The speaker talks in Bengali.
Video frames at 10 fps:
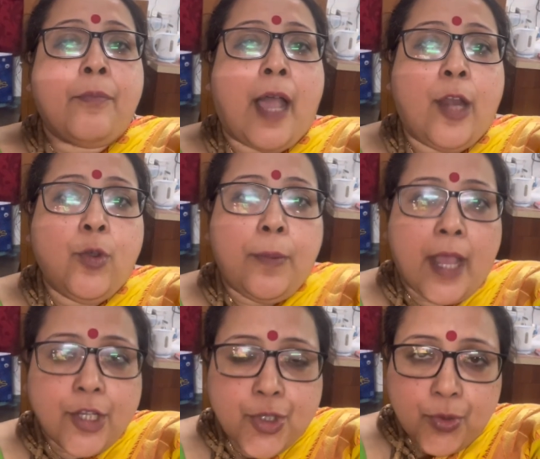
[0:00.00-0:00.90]

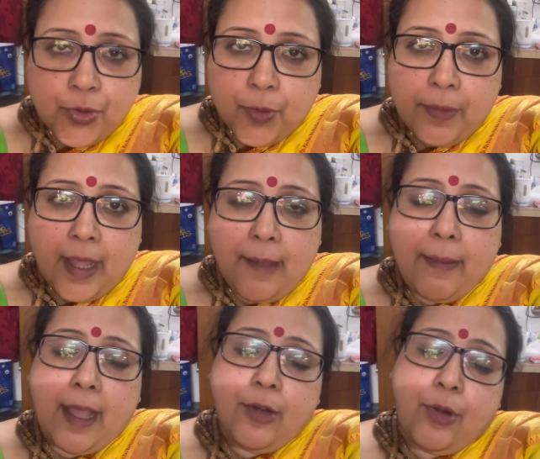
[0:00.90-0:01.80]
ভালোবাসো তোমরা
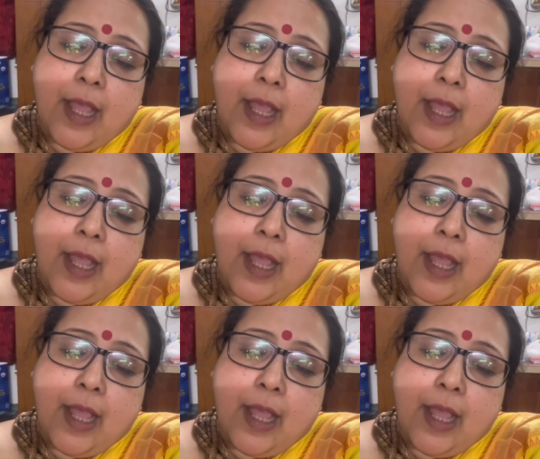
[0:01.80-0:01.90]
ভালো